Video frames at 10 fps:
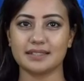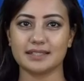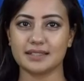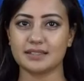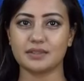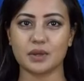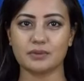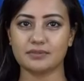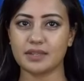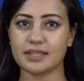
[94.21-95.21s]
Sur son
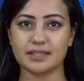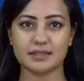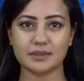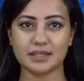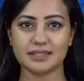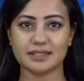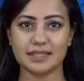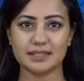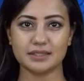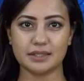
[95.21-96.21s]
compte Instagram ce
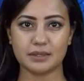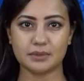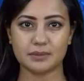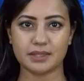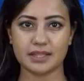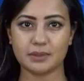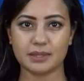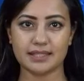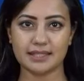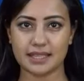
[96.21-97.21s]
dimanche 21 juillet
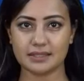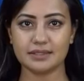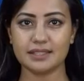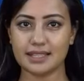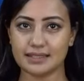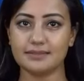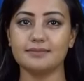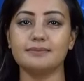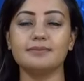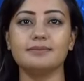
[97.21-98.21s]
2024,
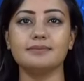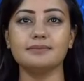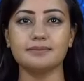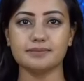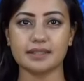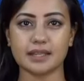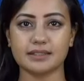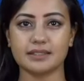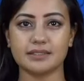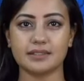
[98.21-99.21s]
l'artiste a
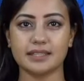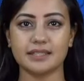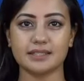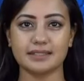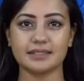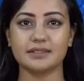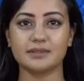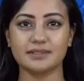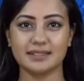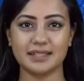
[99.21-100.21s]
partagé un cliché,
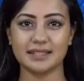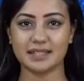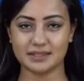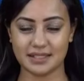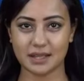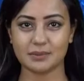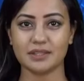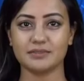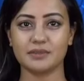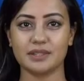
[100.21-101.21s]
sourire aux lèvres,
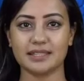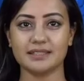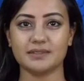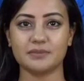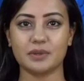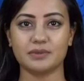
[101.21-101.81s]
l'air apaisé,